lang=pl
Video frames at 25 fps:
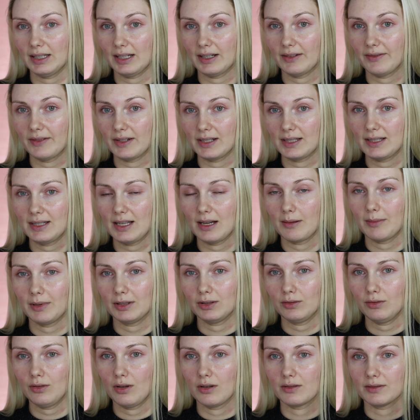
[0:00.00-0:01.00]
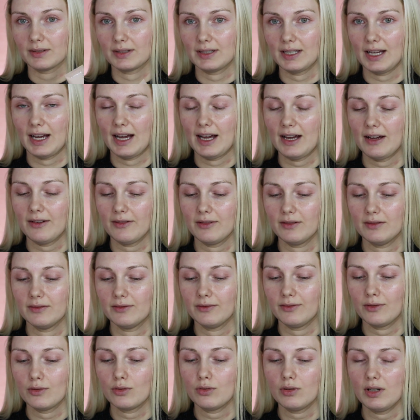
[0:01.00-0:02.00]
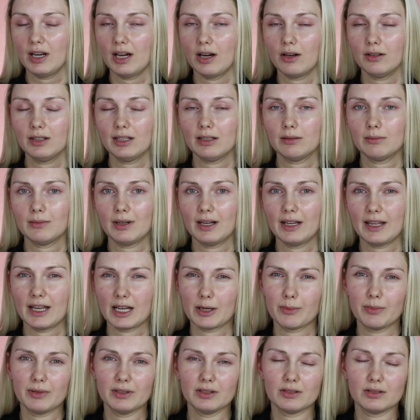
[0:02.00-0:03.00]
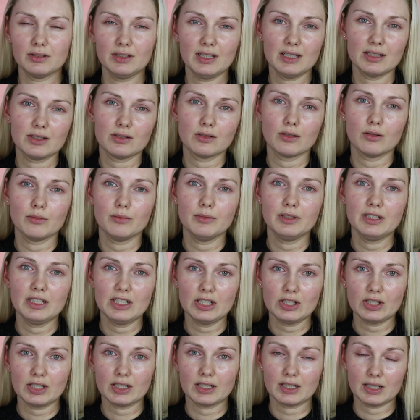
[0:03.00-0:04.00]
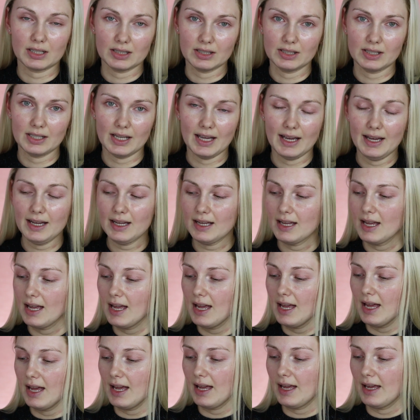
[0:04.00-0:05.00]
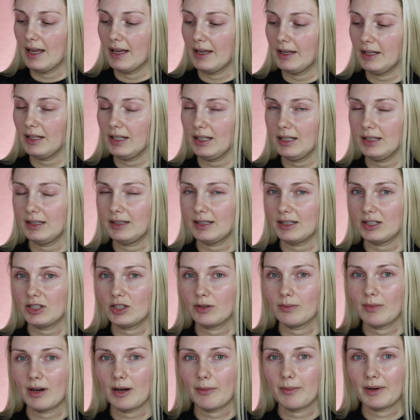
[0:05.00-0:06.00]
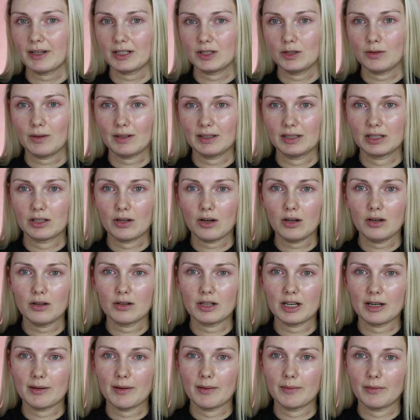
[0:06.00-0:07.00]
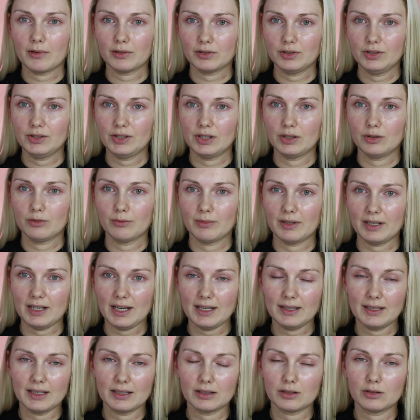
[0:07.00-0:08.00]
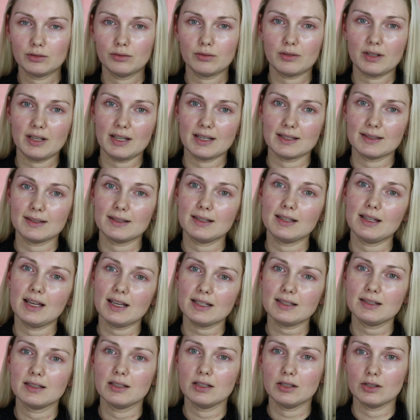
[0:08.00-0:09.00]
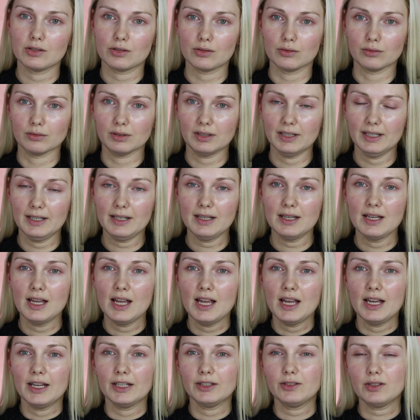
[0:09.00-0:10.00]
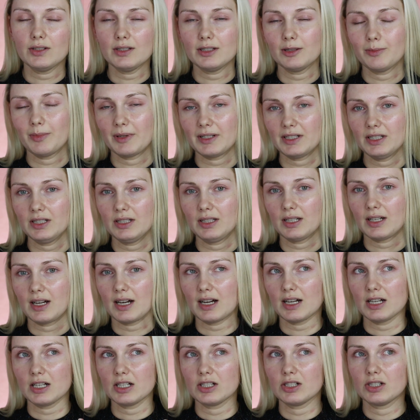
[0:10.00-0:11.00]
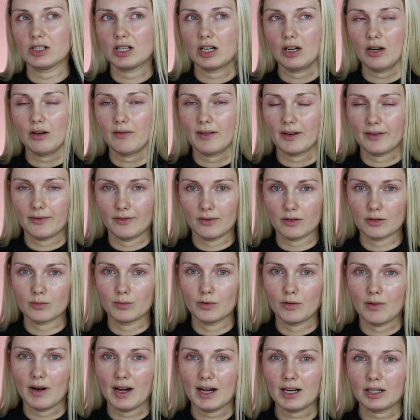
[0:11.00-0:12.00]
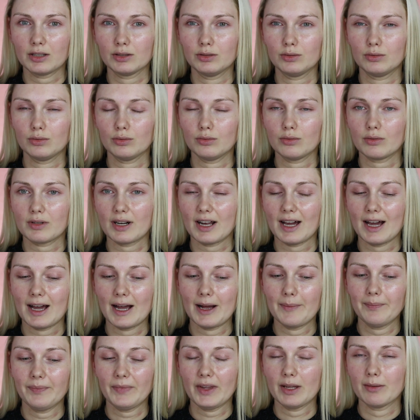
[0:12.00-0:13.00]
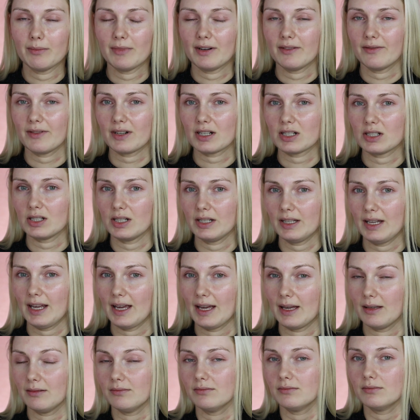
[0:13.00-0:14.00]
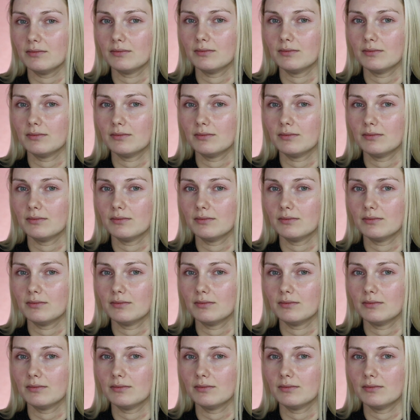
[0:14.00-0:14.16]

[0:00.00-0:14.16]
ta wersja matująca. W ogóle ona ma jakby nieco mniejsze krycie e, i też ma bardzo ładny kolor. Ja mam odcień numer jeden, który jest jasny i żółty. I to jest bardziej taka żelowa formuła, która e, mam wrażenie